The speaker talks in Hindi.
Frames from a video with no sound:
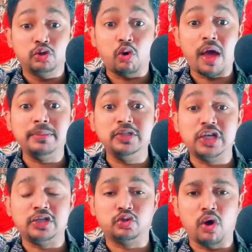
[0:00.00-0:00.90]
थोड़ा भी
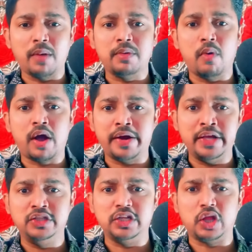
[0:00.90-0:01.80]
चांस थोड़ा भी मौका
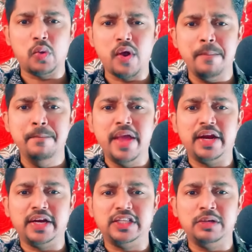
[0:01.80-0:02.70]
नहीं देते हुए
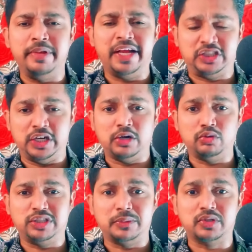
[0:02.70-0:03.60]
मेरे रेजलिंग मीनिया चैनल
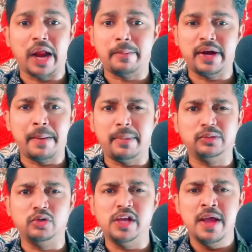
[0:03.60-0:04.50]
को सब्सक्राइब करना मत
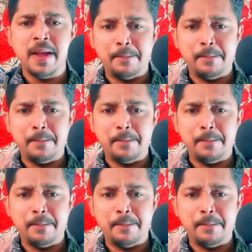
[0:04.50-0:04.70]
भूलिए